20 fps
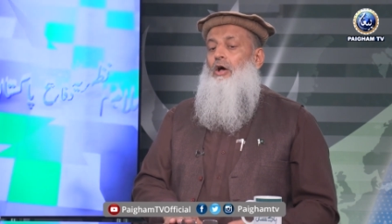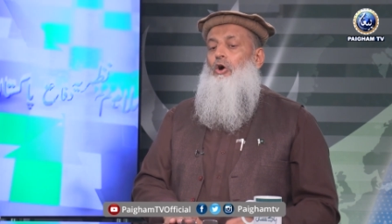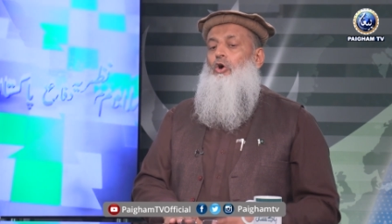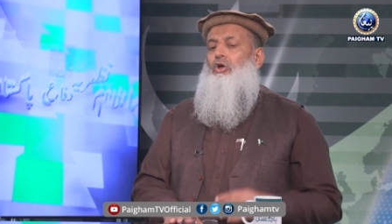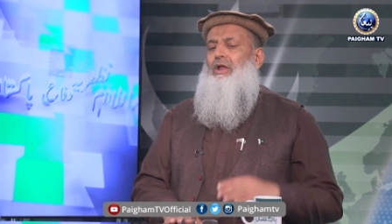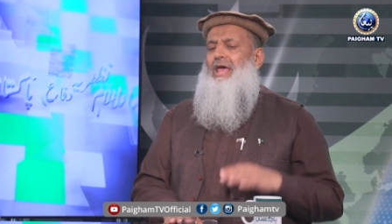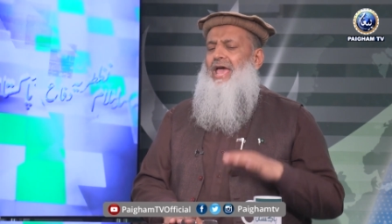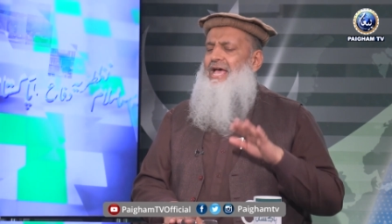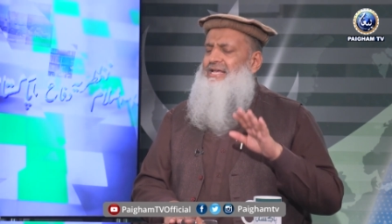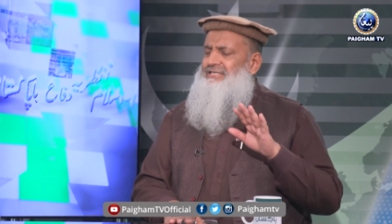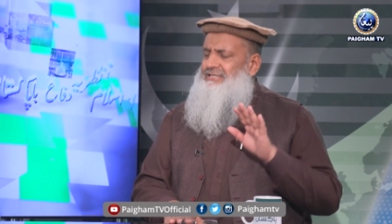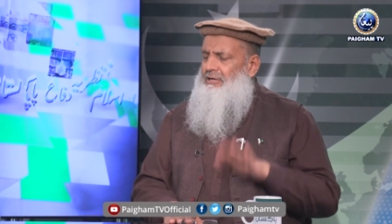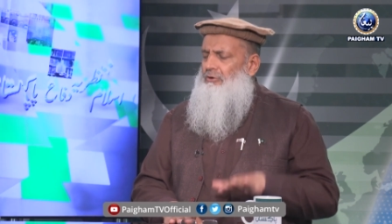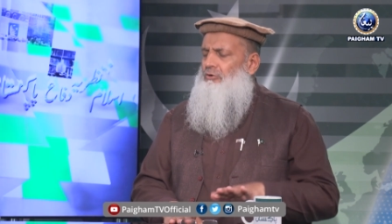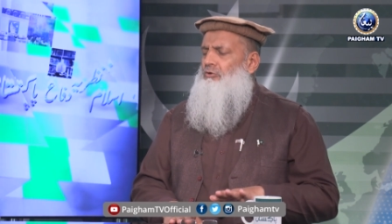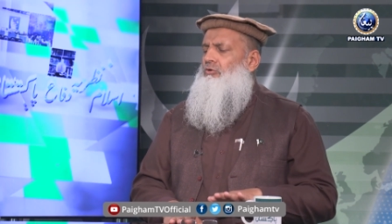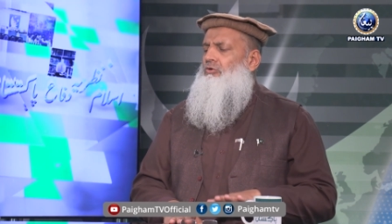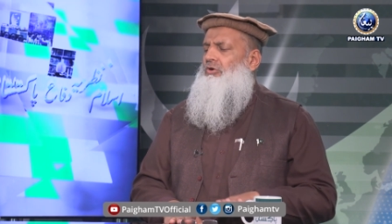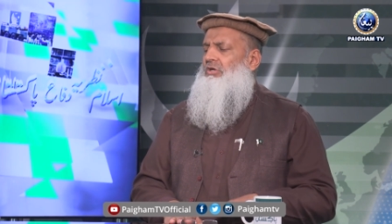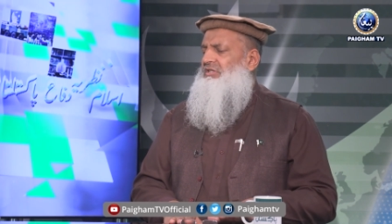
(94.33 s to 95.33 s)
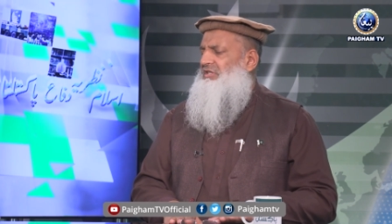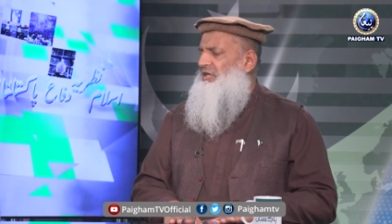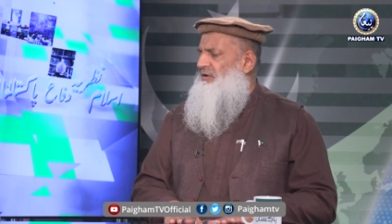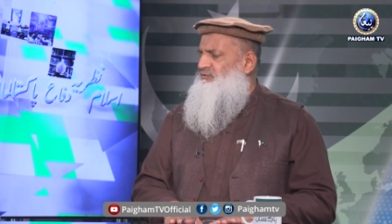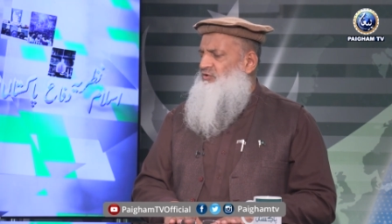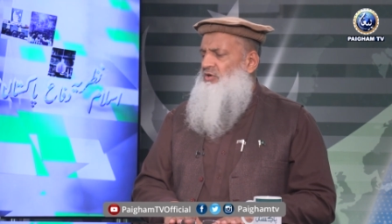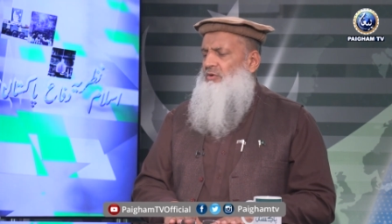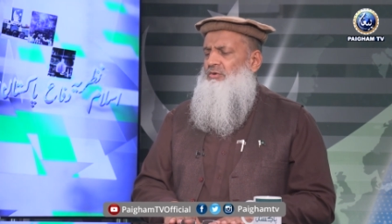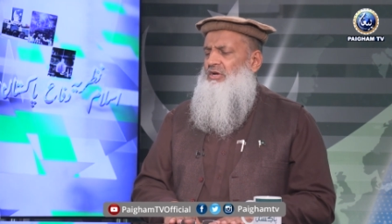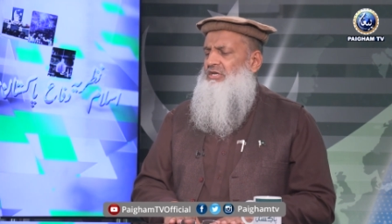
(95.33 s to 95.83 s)
और ऐसे लोगों की तरफ
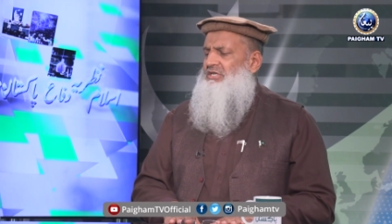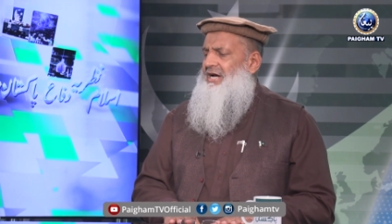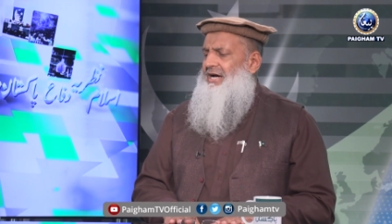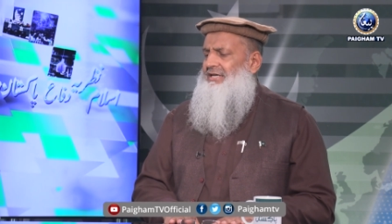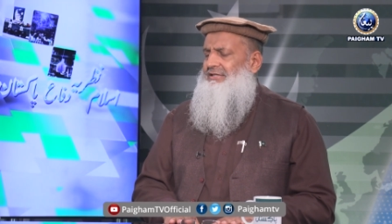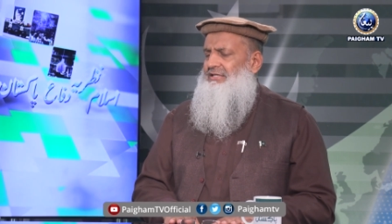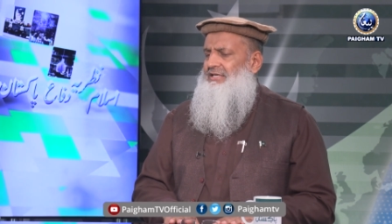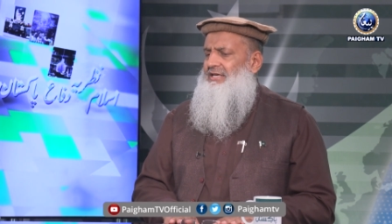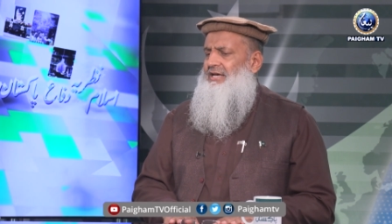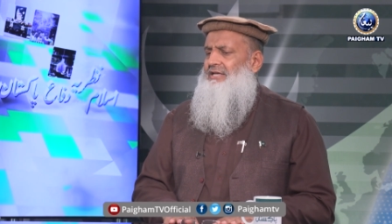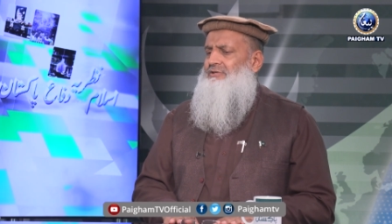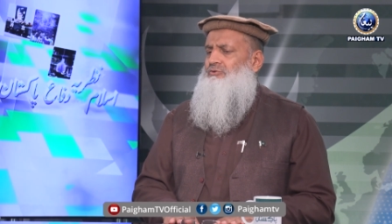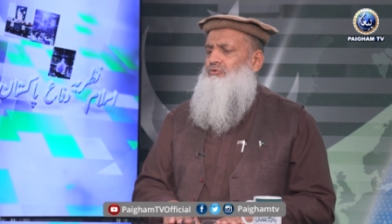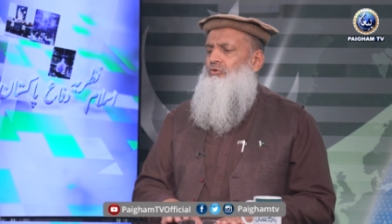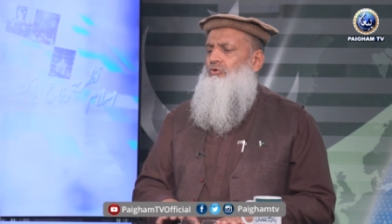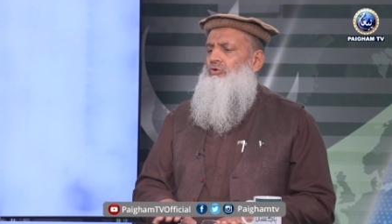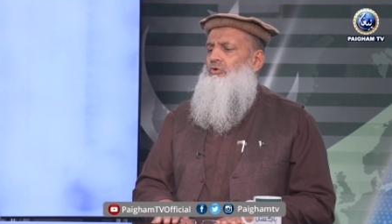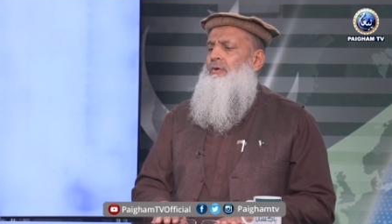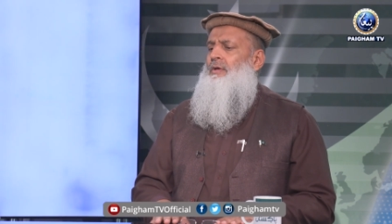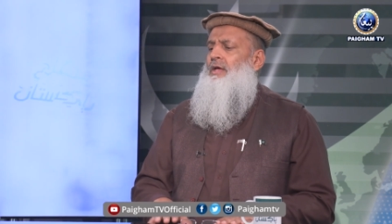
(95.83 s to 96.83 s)
से हमेशा आती है जो